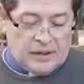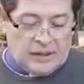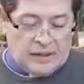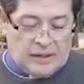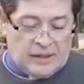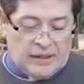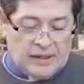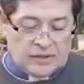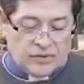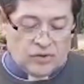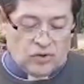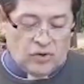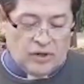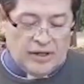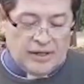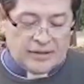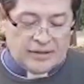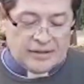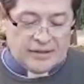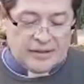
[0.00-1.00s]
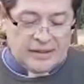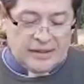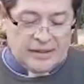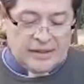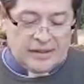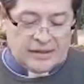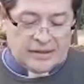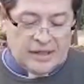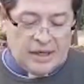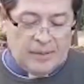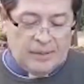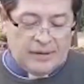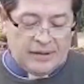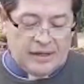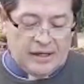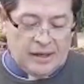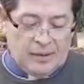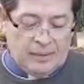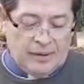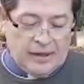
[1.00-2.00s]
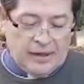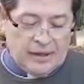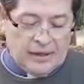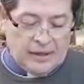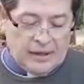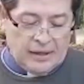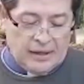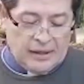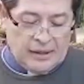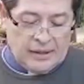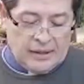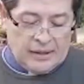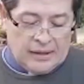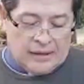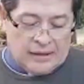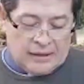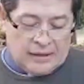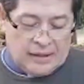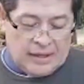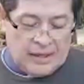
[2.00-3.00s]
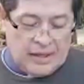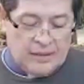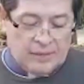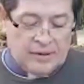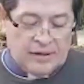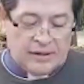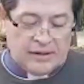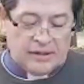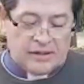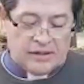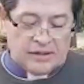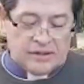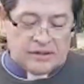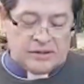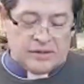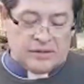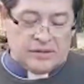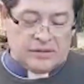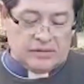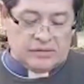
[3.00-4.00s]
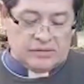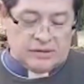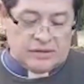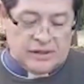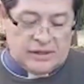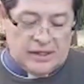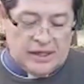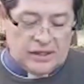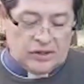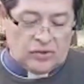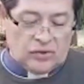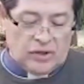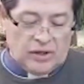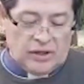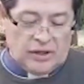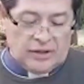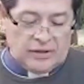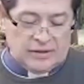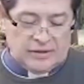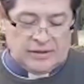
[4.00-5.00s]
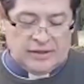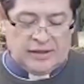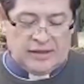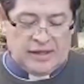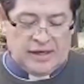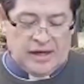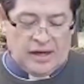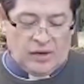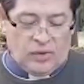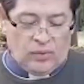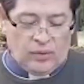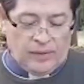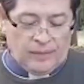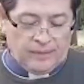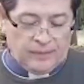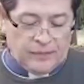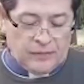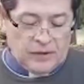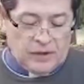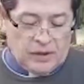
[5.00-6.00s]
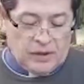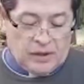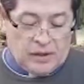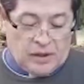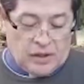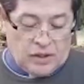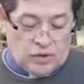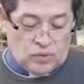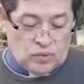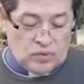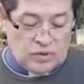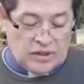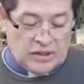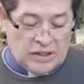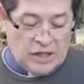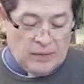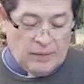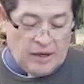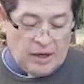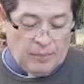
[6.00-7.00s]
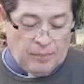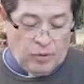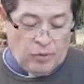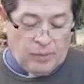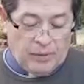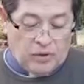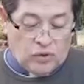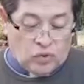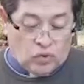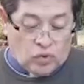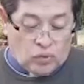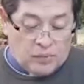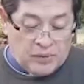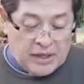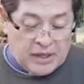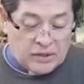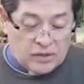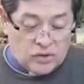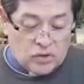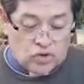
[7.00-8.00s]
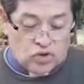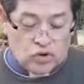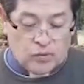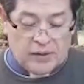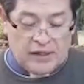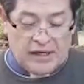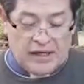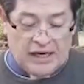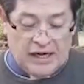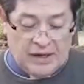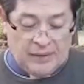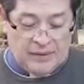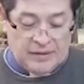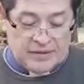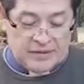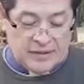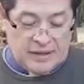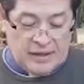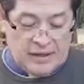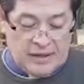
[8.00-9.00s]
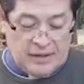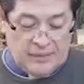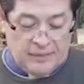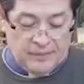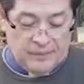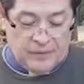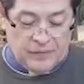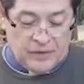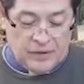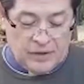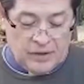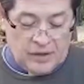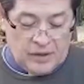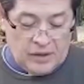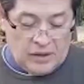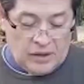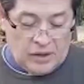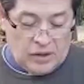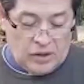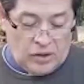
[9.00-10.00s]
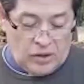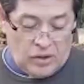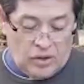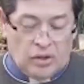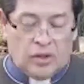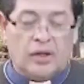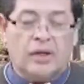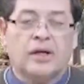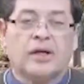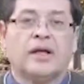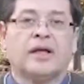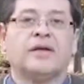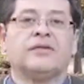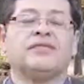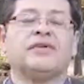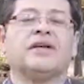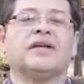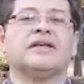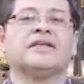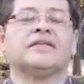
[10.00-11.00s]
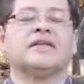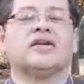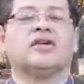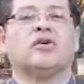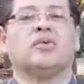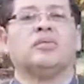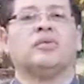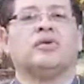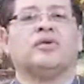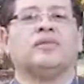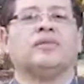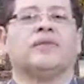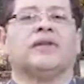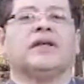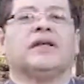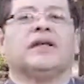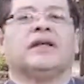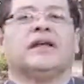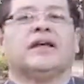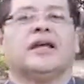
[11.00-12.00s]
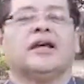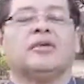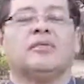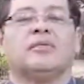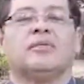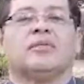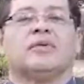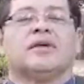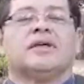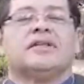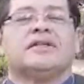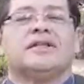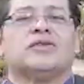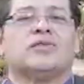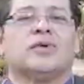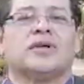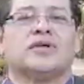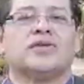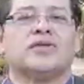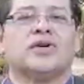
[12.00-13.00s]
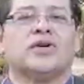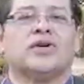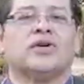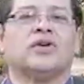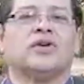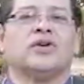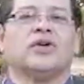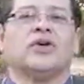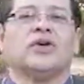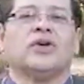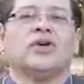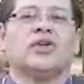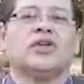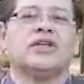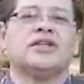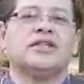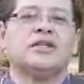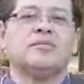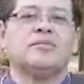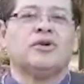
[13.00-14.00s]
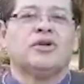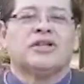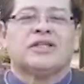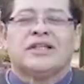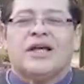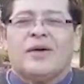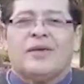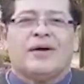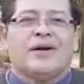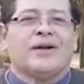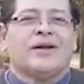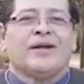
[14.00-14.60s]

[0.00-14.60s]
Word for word: y las olas estaban en la barca que iban llenándose de agua. Jesús estaba en la popa durmiendo sobre el cabezal. Eh, fíjense cómo, qué, situación, ¿no? Los discípulos estaban